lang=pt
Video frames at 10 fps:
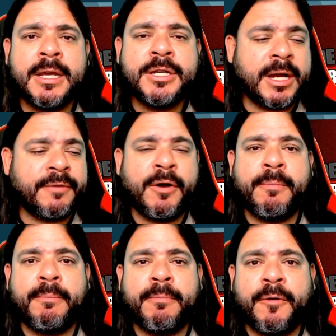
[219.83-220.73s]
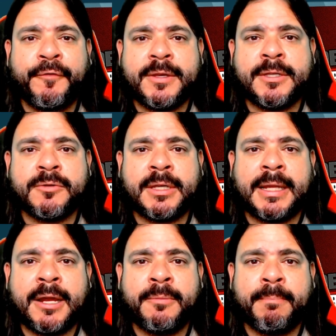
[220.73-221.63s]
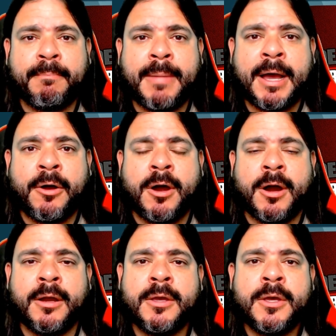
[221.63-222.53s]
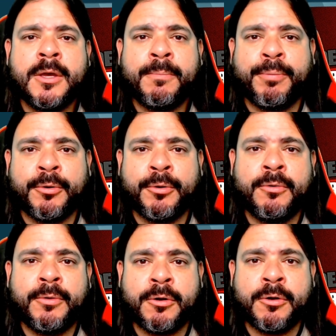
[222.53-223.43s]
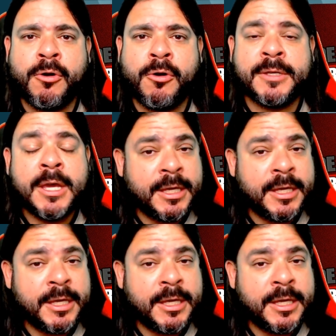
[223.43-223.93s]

já que vai oferecer um salário maior para o Igor Gomes.